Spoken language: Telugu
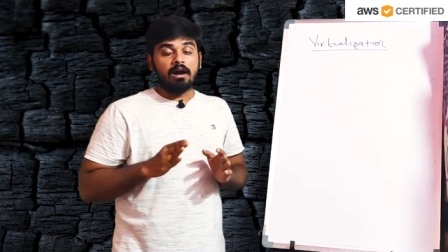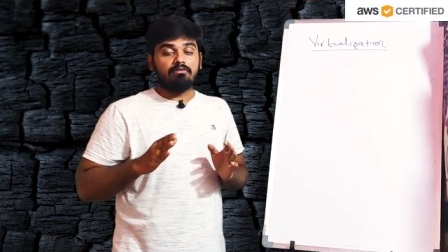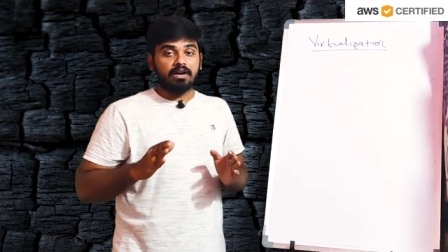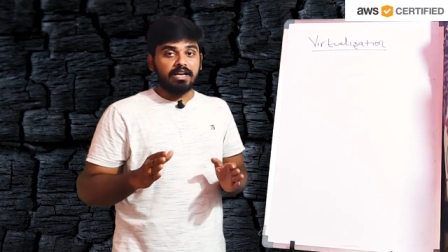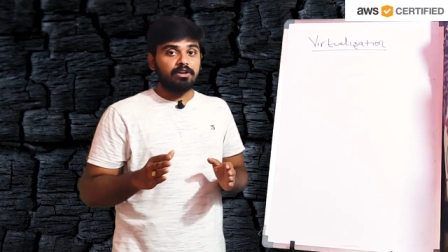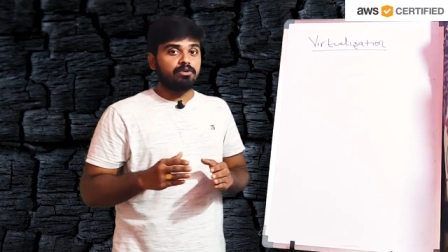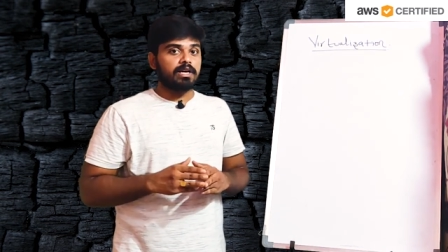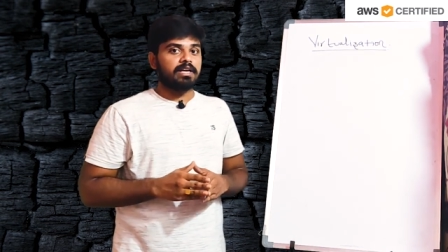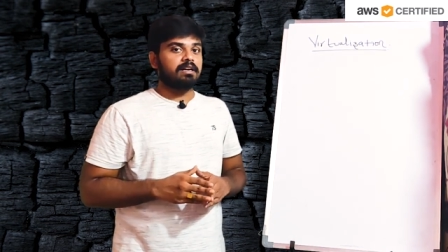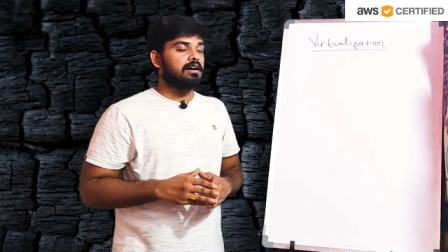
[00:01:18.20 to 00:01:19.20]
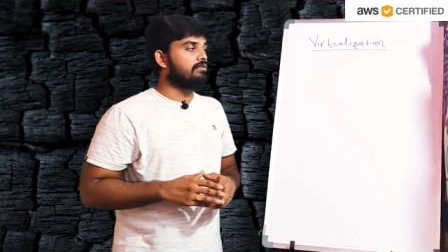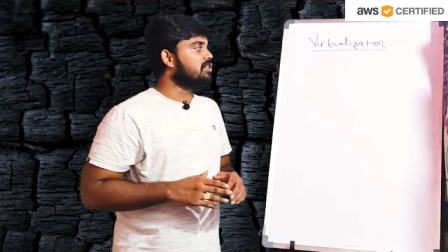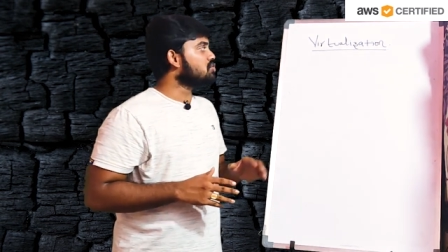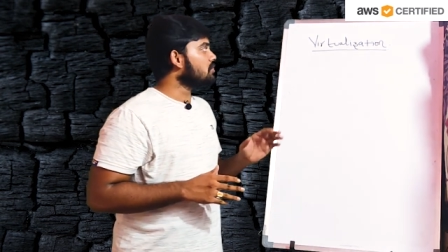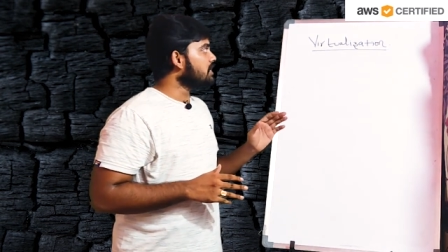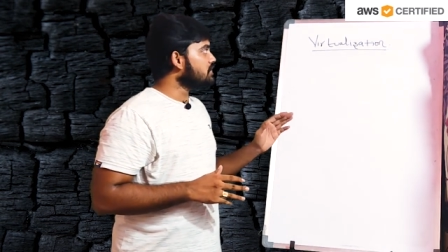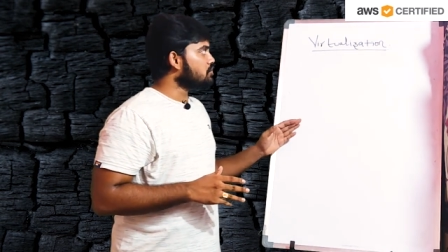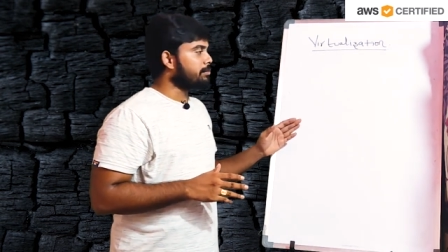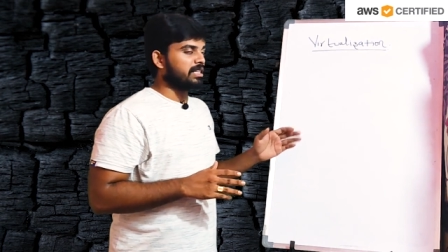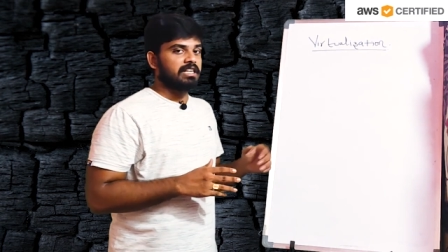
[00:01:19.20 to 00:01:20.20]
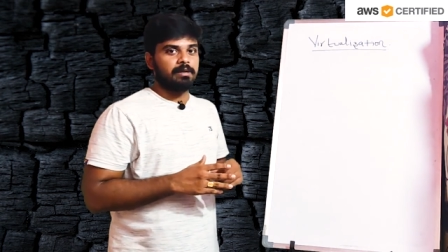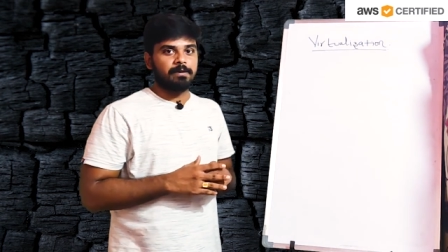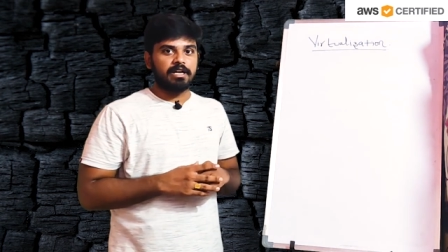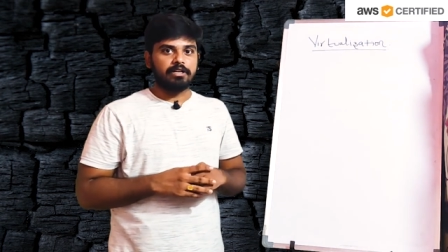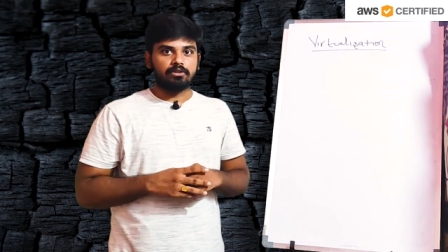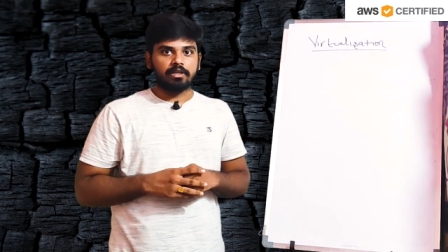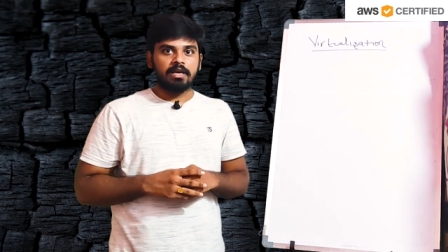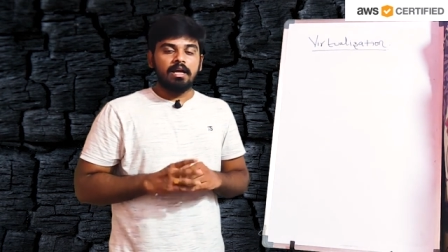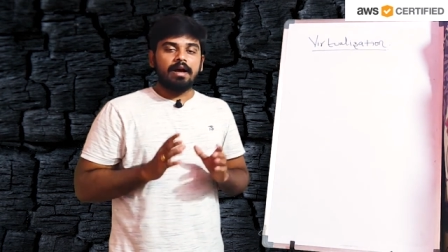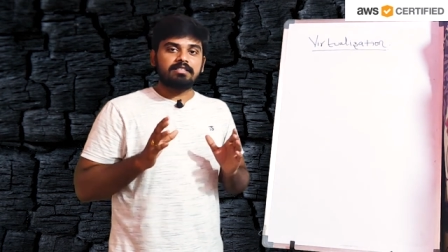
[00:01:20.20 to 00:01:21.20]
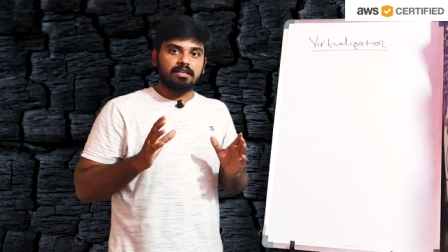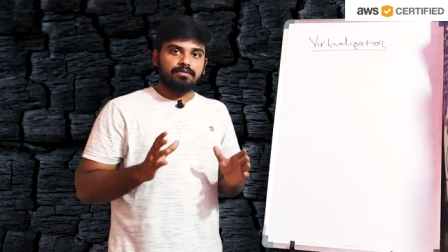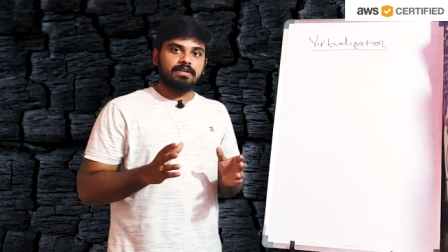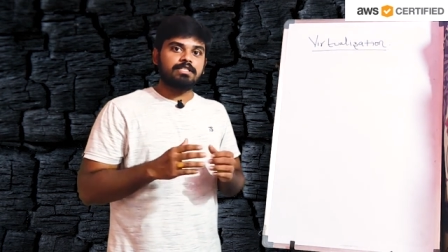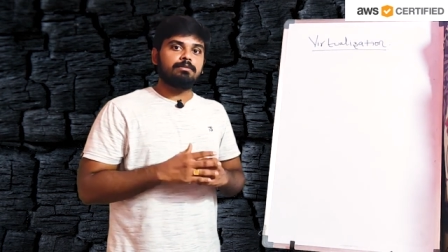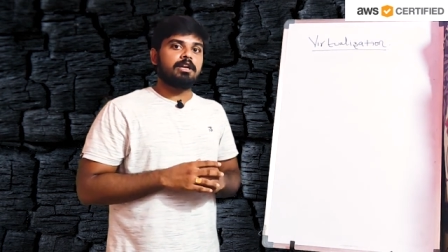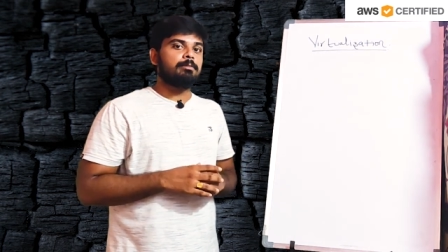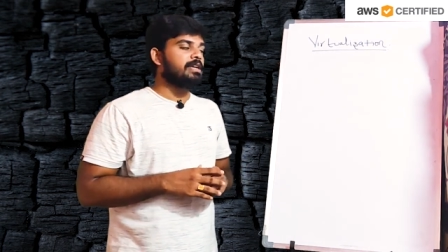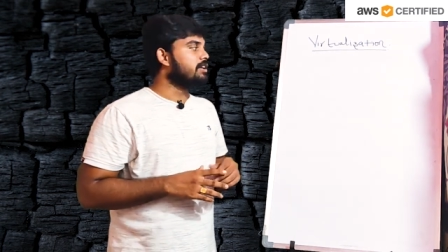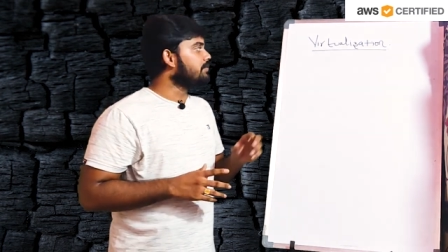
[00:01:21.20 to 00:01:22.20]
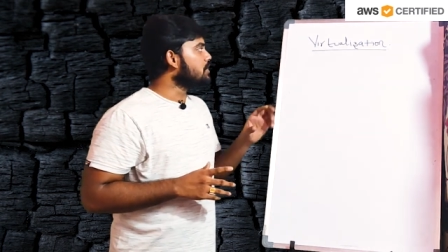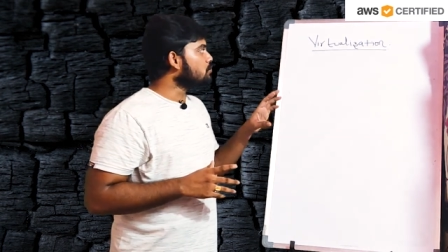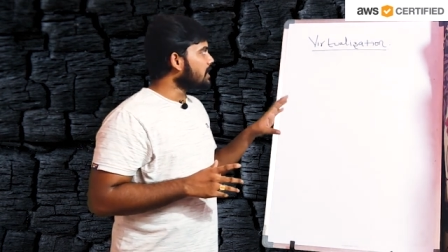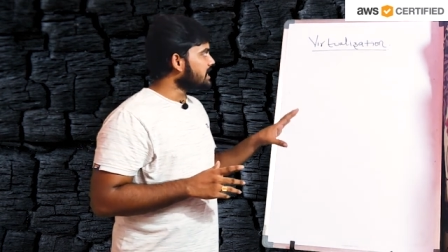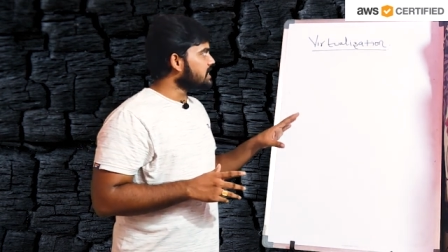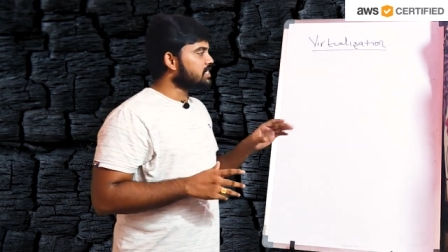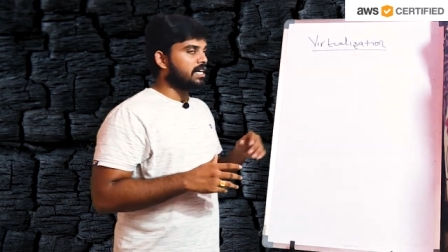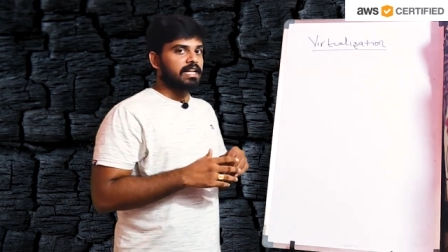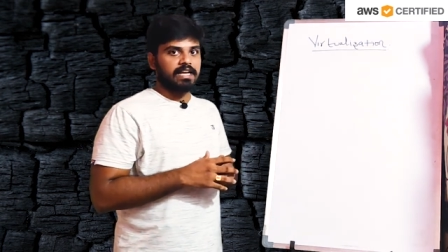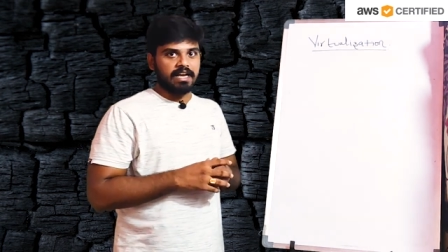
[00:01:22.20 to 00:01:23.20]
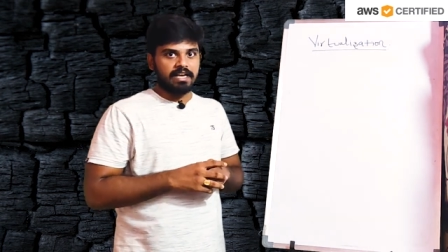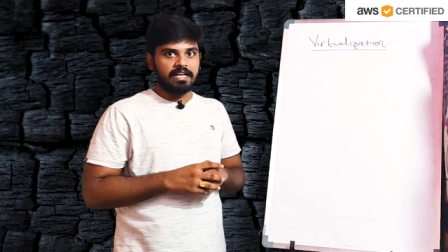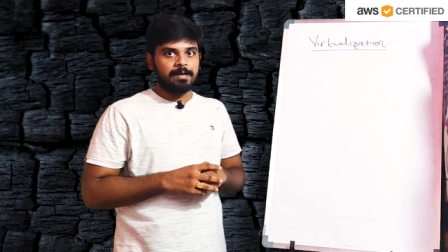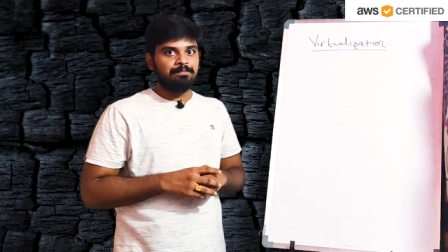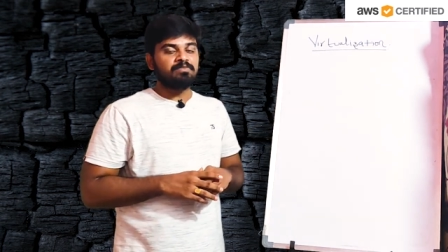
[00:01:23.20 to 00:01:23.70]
అవన్నీ కూడా ఇక్కడ విర్చువలైజేషన్ మీద డిపెండ్ అయ్యింది అసలు ఫస్ట్ మనం ఈ విర్చువలైజేషన్ అంటే ఏంటి